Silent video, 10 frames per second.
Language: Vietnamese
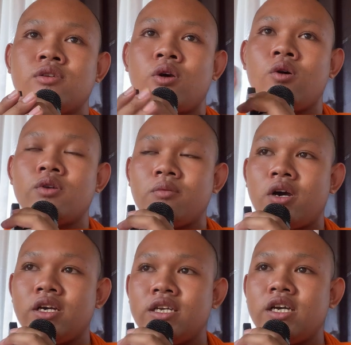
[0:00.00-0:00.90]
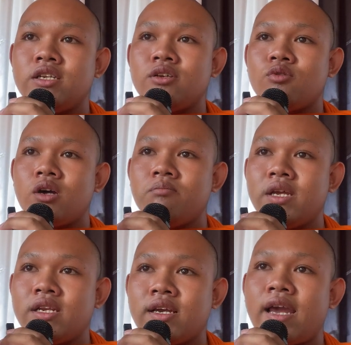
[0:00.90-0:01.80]
côn rồi bỏ dương nắng quạt
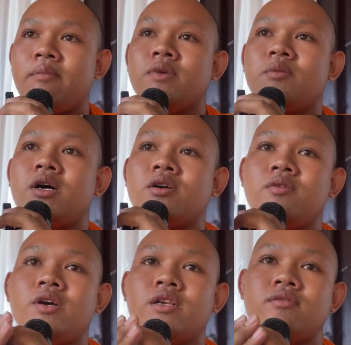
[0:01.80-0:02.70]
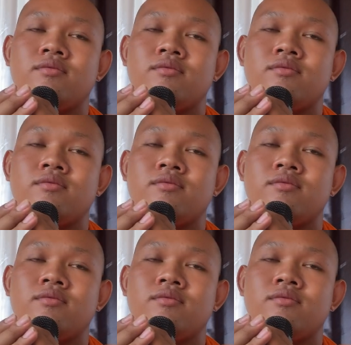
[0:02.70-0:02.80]
miền cam rồi bỏ quạt